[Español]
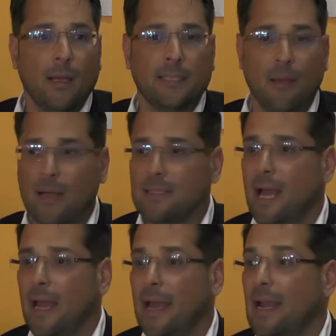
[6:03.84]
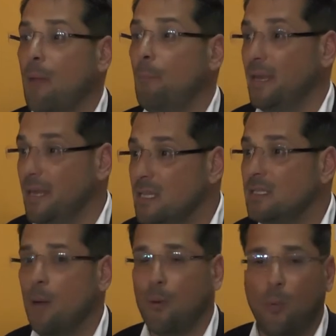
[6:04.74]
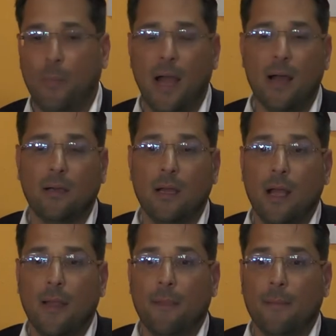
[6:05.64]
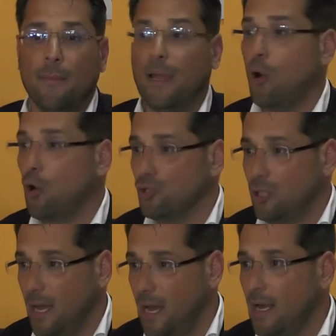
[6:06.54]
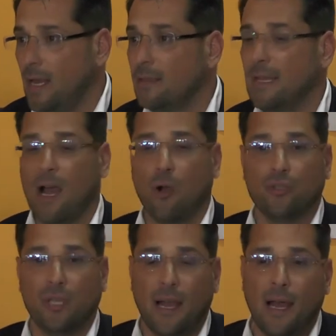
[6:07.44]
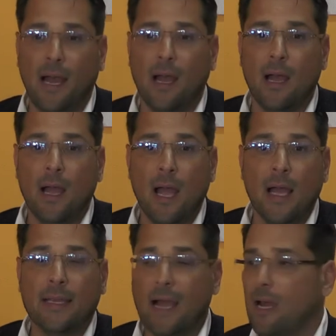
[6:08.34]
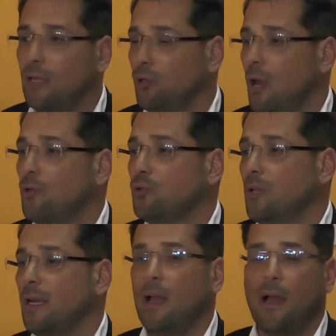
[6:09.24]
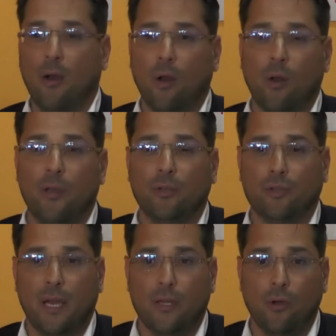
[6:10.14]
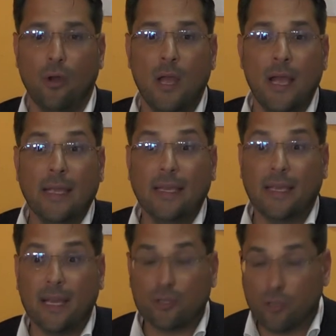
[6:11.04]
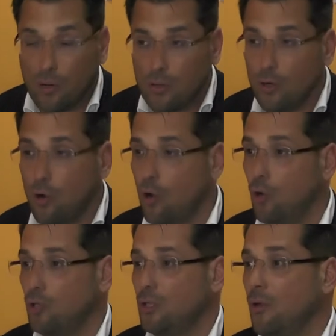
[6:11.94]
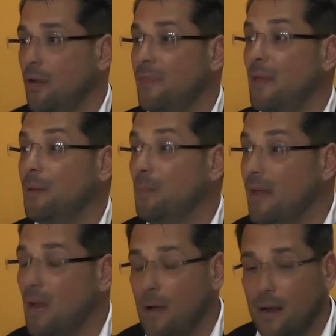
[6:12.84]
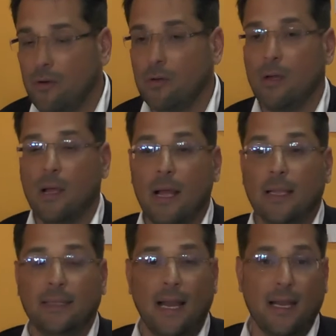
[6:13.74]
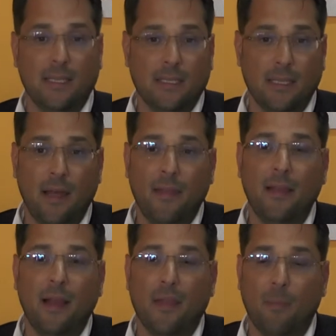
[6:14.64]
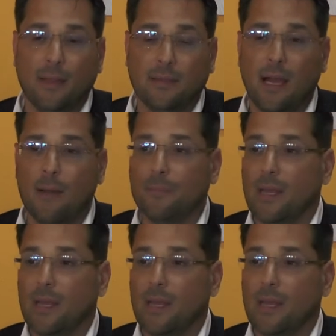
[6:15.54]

se basa en la experiencia propia de los concejales, de las concejalas que han gestionado sus áreas a lo largo de estos años y que son los conocedores de primera mano de las necesidades y las demandas